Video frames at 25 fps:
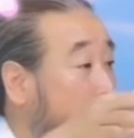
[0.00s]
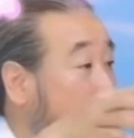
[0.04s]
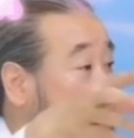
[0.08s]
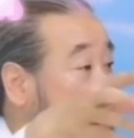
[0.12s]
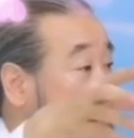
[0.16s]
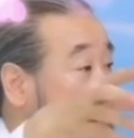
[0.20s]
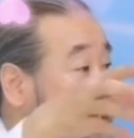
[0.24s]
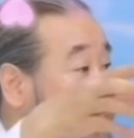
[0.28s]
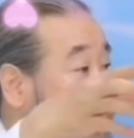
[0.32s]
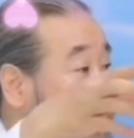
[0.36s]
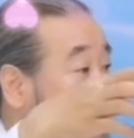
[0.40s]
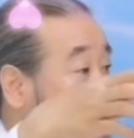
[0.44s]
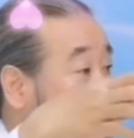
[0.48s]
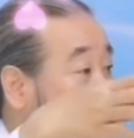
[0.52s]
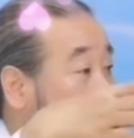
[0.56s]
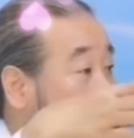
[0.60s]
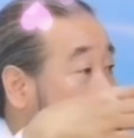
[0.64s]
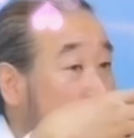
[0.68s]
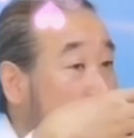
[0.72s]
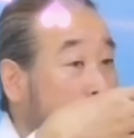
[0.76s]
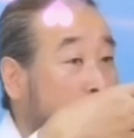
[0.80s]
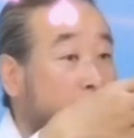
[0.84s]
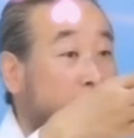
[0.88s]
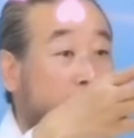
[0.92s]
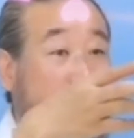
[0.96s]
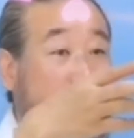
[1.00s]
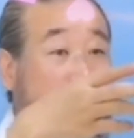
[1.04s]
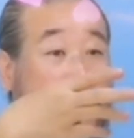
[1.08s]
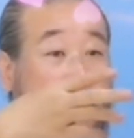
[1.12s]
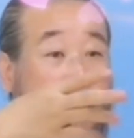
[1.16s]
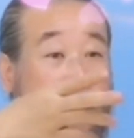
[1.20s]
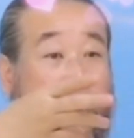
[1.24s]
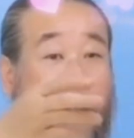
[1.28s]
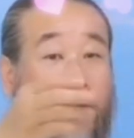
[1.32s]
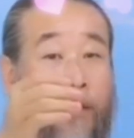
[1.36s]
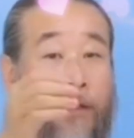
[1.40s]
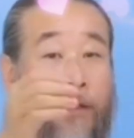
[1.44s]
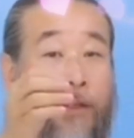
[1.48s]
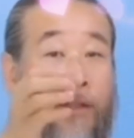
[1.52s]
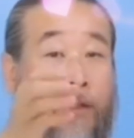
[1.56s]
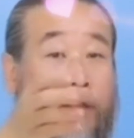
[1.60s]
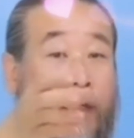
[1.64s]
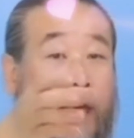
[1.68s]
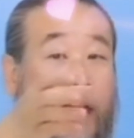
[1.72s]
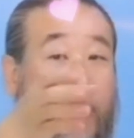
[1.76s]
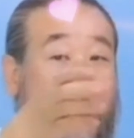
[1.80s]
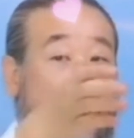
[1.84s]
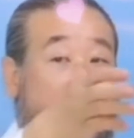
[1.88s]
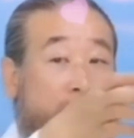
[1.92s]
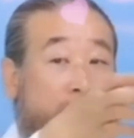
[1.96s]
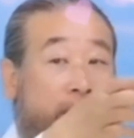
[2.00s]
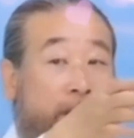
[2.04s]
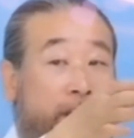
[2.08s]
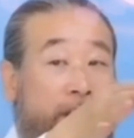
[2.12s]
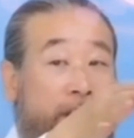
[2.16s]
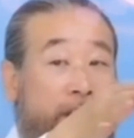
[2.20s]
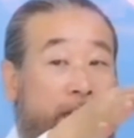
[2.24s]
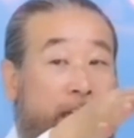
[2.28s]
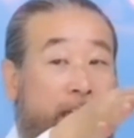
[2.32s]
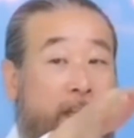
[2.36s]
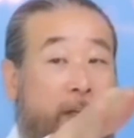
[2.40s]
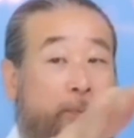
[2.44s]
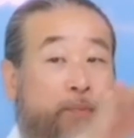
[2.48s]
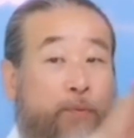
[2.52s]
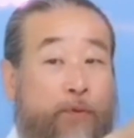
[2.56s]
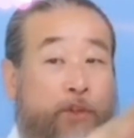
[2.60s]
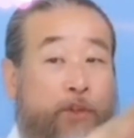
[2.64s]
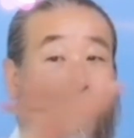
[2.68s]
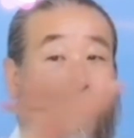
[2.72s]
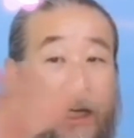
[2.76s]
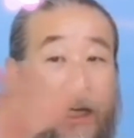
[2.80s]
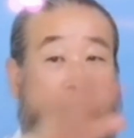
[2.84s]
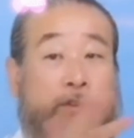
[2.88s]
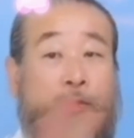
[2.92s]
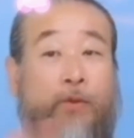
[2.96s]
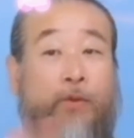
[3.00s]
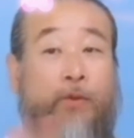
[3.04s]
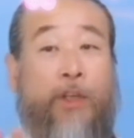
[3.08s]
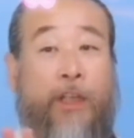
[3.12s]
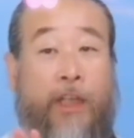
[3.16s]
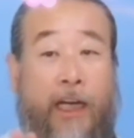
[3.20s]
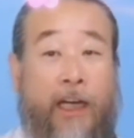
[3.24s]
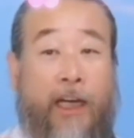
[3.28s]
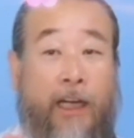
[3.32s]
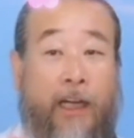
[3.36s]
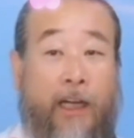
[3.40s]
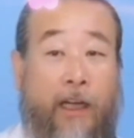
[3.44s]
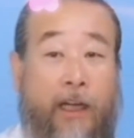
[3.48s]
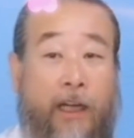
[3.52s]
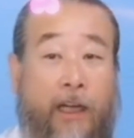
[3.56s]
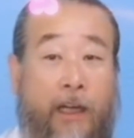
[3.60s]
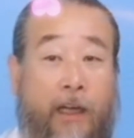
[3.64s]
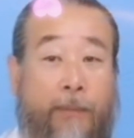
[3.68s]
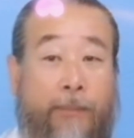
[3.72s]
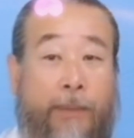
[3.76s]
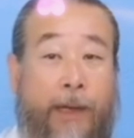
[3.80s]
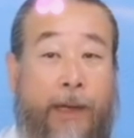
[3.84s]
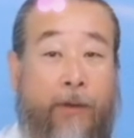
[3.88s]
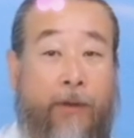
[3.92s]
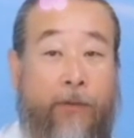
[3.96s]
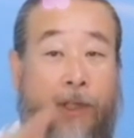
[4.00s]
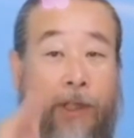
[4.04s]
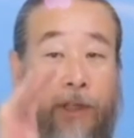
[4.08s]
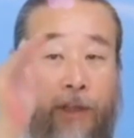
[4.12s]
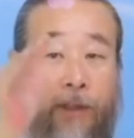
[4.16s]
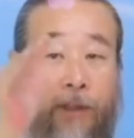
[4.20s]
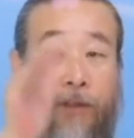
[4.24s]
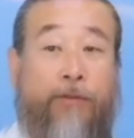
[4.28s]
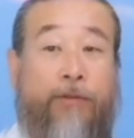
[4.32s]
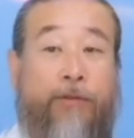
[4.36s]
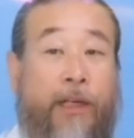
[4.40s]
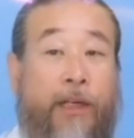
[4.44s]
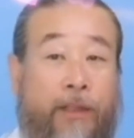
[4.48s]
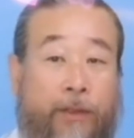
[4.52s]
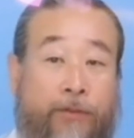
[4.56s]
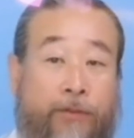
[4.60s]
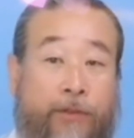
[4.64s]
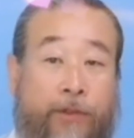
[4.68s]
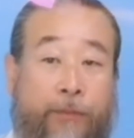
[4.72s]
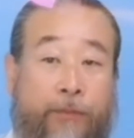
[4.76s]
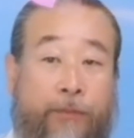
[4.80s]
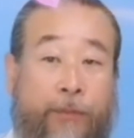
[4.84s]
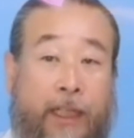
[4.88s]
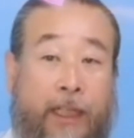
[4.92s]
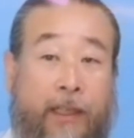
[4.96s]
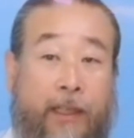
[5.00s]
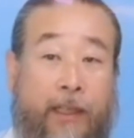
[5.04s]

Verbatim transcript: 어떤 기운을 내가 얻는 것이냐? 그 사람들이 니한테 붙여라는 소리가 바로 이걸 두고 하는